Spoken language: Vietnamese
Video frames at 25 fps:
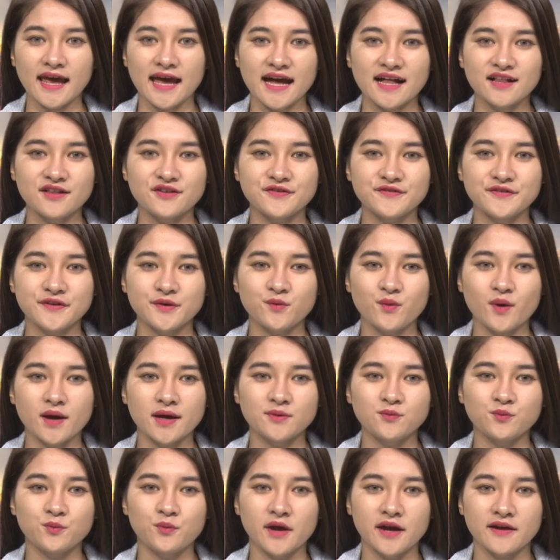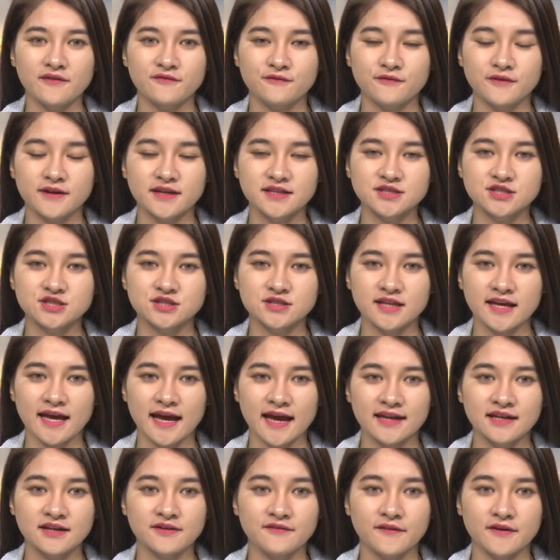Hello everyone, we have reached the
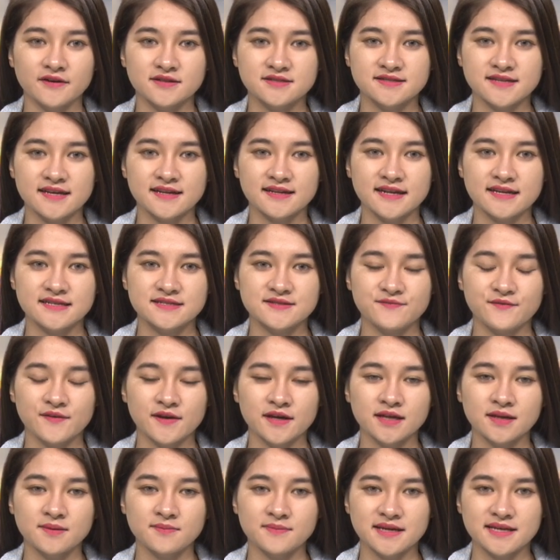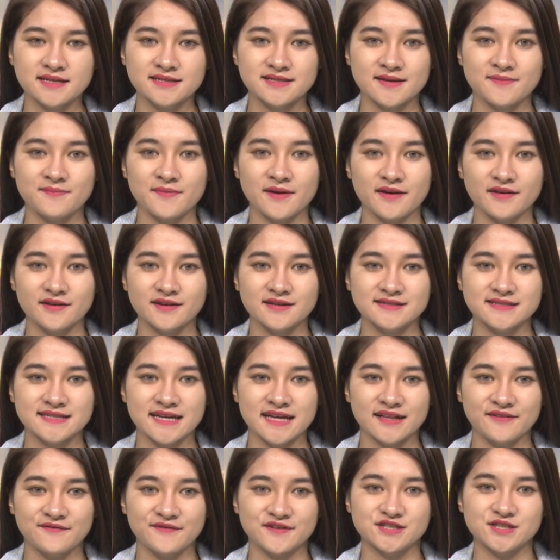end of our Sunday's Vietnamese American
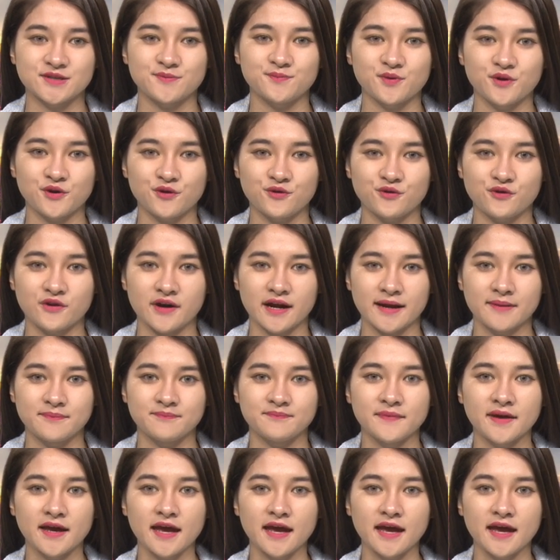television program.